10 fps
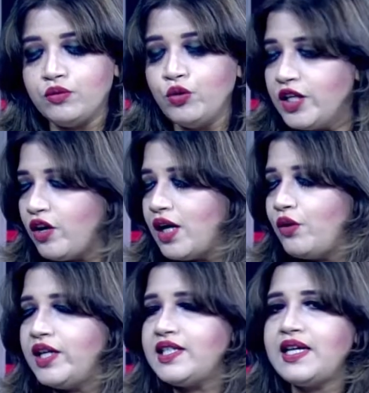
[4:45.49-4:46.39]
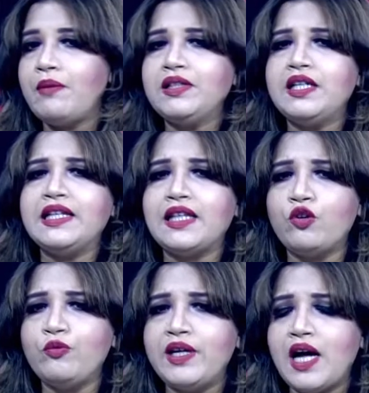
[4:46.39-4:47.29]
গুলি করা হয়েছে আমাদের
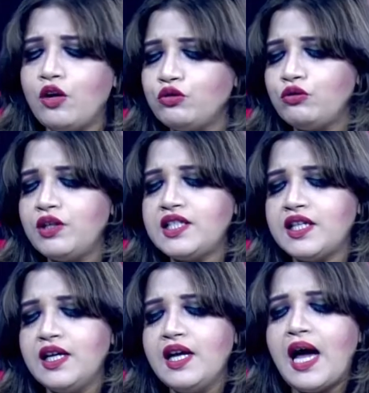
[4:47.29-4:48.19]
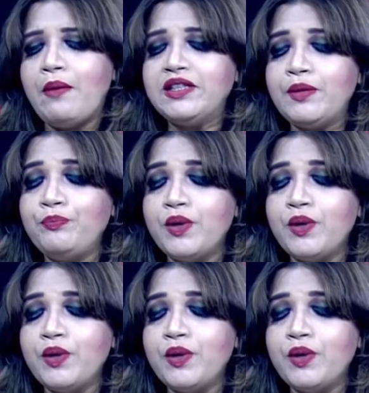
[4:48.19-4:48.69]
নেতাকর্মীরা আহত হয়েছে আমাদের